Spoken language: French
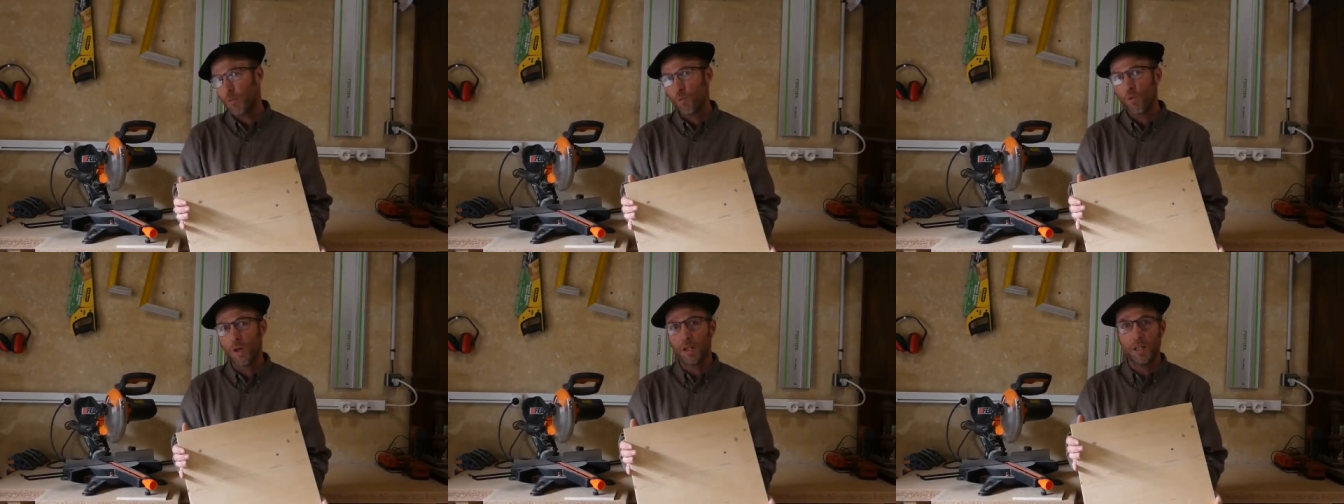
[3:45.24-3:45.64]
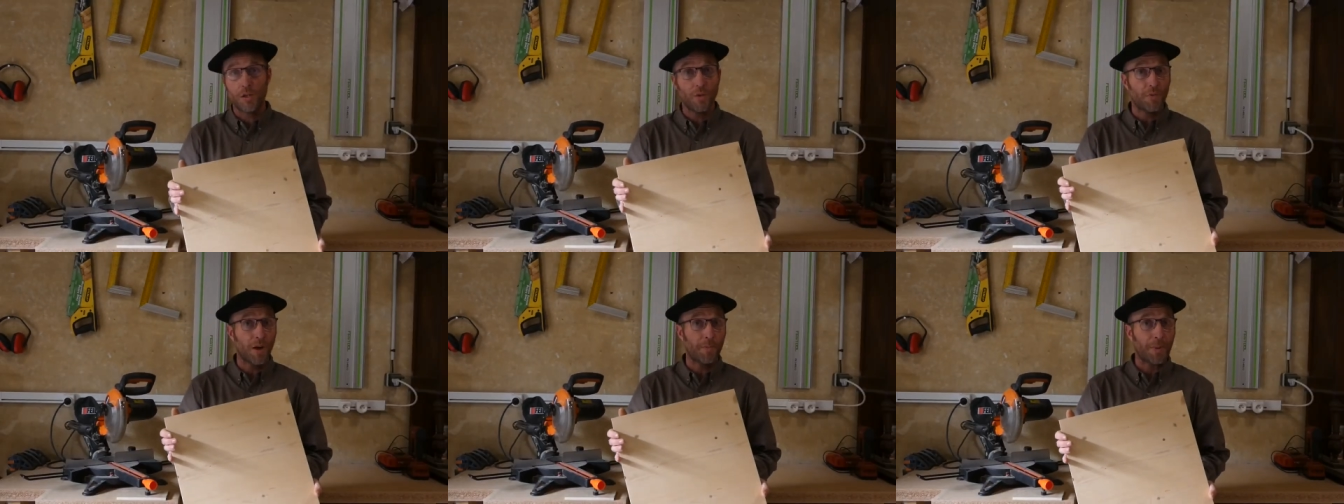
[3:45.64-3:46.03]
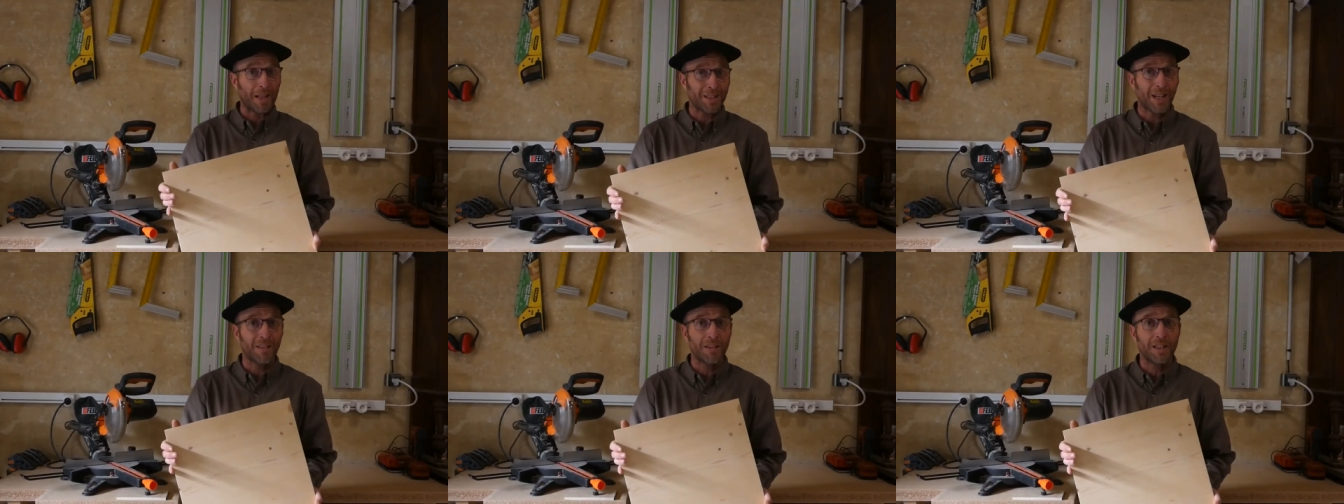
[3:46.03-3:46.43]
un bois qui ne va pas
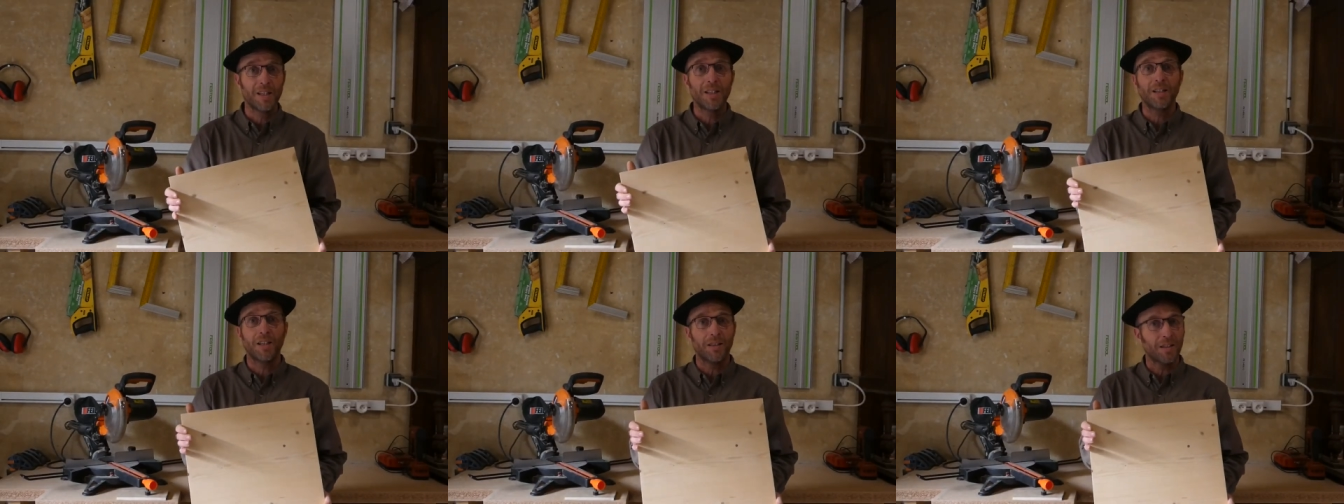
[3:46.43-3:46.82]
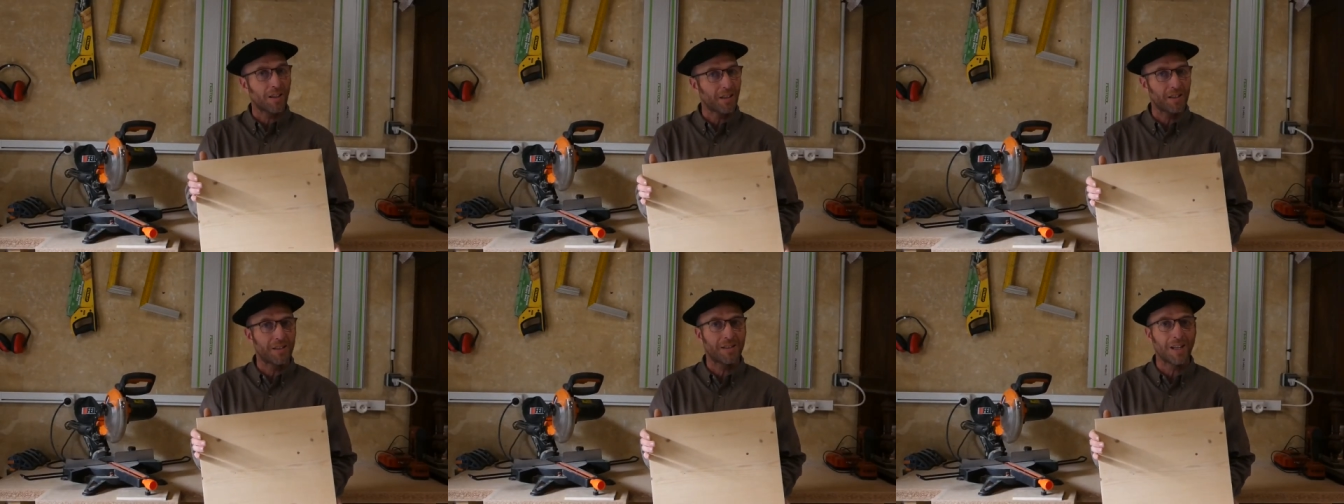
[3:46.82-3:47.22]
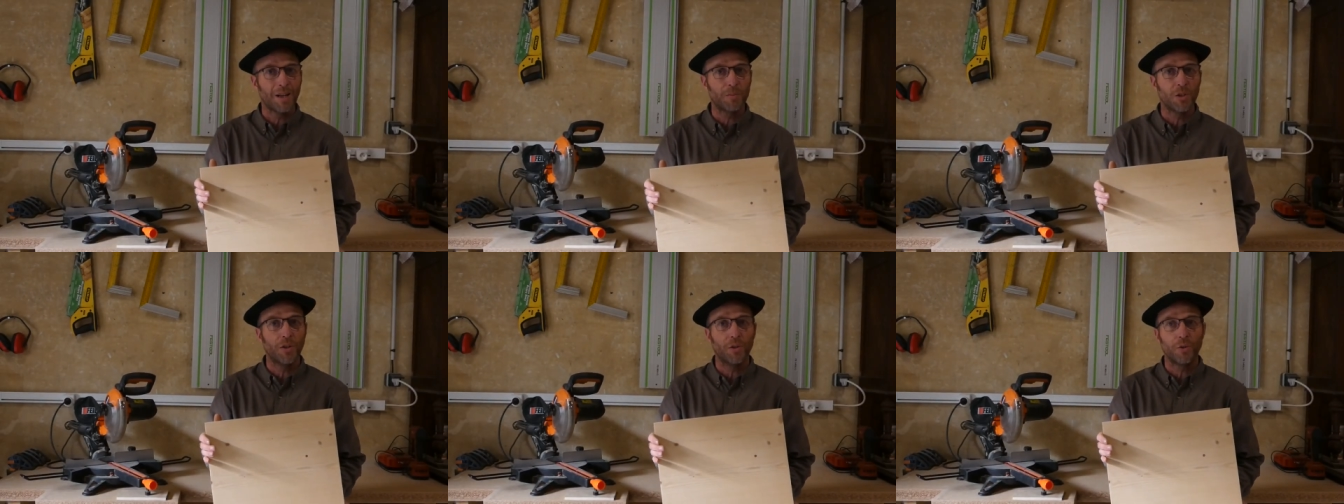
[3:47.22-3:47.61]
travailler, qui est très
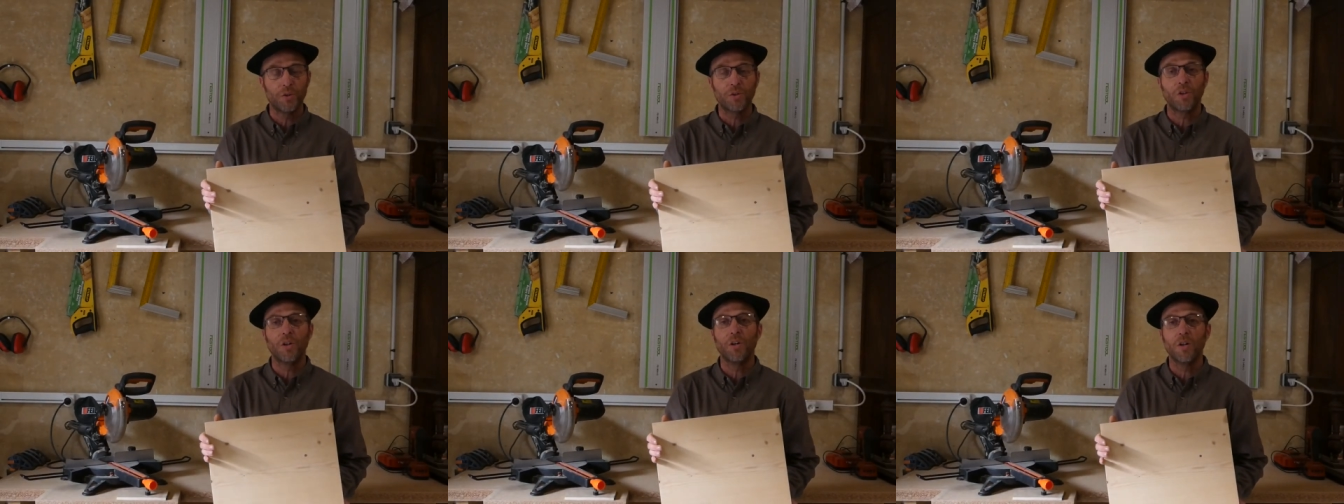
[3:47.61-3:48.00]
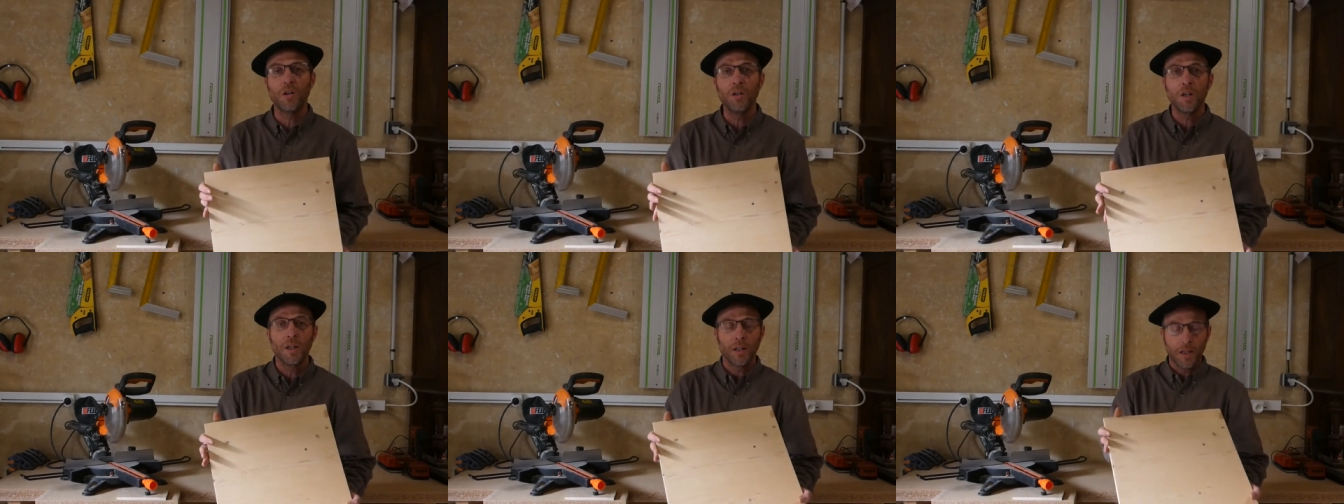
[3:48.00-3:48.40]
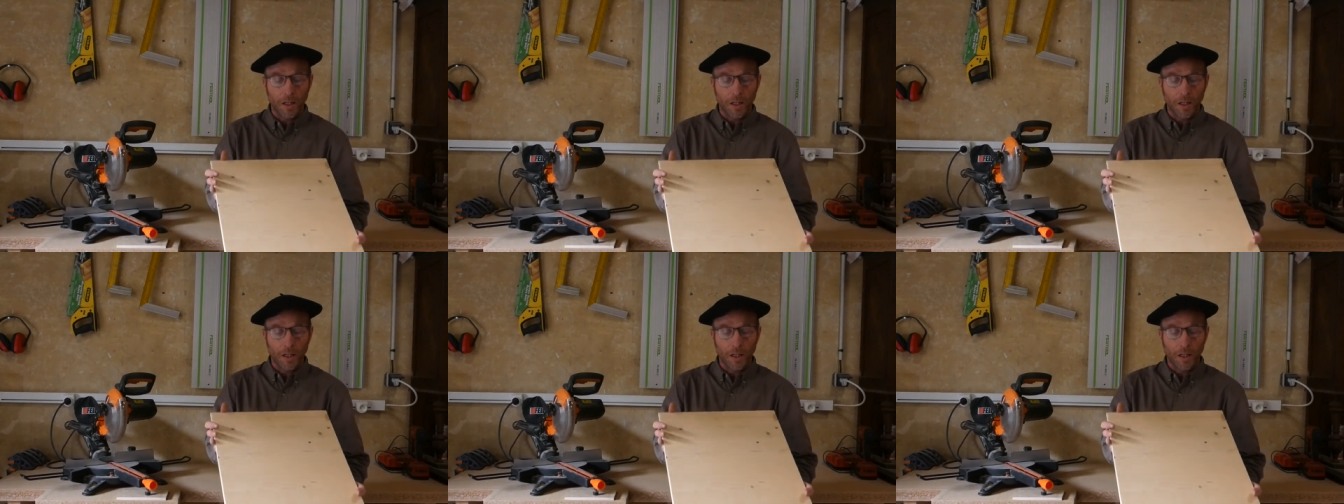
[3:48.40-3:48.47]
stable dans le temps.